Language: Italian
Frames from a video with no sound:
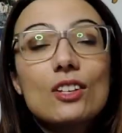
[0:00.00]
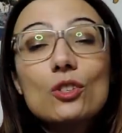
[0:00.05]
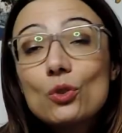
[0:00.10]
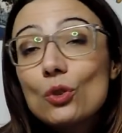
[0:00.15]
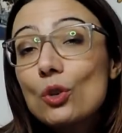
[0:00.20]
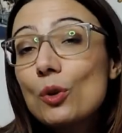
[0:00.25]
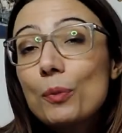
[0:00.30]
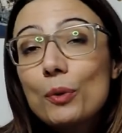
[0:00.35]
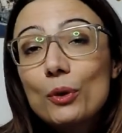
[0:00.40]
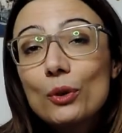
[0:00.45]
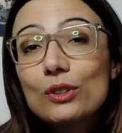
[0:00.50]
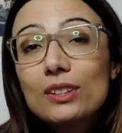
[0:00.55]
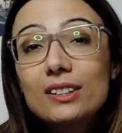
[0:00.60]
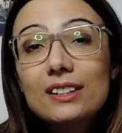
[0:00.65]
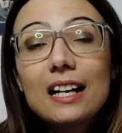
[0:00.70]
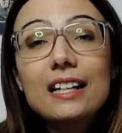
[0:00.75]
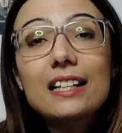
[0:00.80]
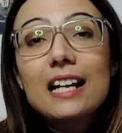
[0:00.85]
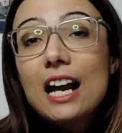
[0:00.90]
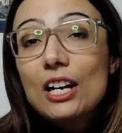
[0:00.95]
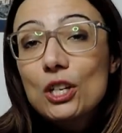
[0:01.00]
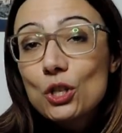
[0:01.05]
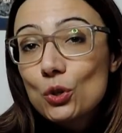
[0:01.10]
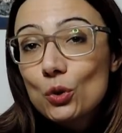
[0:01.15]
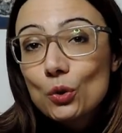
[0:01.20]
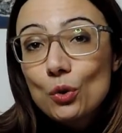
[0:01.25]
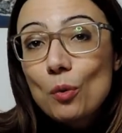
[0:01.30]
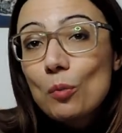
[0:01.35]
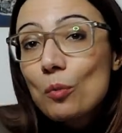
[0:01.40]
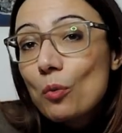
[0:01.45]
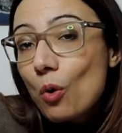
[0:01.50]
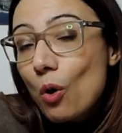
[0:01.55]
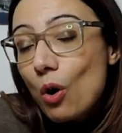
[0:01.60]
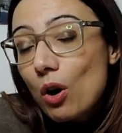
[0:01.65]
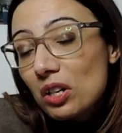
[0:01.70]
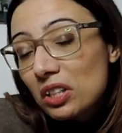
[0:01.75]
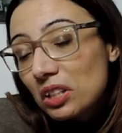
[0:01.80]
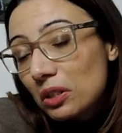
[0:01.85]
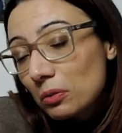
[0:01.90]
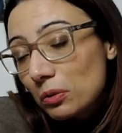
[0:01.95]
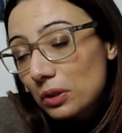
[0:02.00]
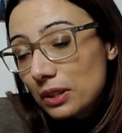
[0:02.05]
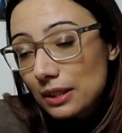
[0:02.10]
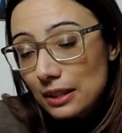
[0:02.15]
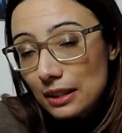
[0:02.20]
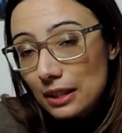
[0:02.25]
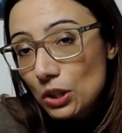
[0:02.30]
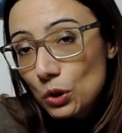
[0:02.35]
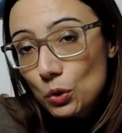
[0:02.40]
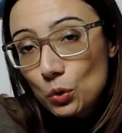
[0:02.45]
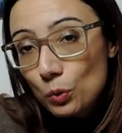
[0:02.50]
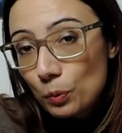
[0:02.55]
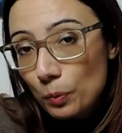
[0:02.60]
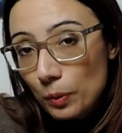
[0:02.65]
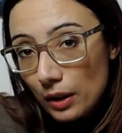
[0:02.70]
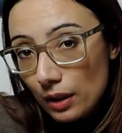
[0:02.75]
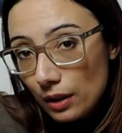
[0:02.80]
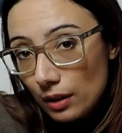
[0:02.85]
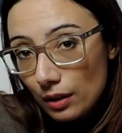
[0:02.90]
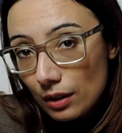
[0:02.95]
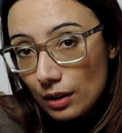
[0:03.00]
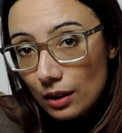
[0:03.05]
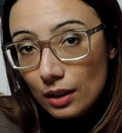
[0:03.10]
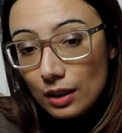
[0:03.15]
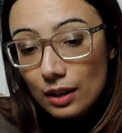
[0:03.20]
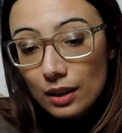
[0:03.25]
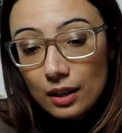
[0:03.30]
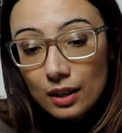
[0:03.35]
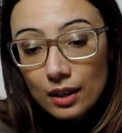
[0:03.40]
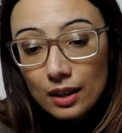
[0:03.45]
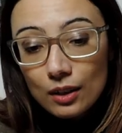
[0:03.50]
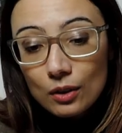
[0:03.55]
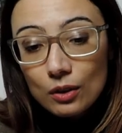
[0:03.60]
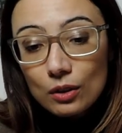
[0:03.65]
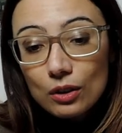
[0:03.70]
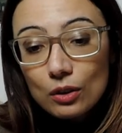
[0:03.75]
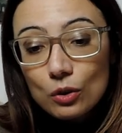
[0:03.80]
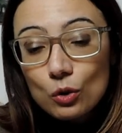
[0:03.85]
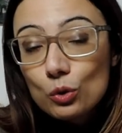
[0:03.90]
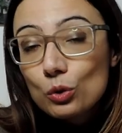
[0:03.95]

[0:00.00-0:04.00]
sono prodotti italiani, sono buoni, quindi super eh,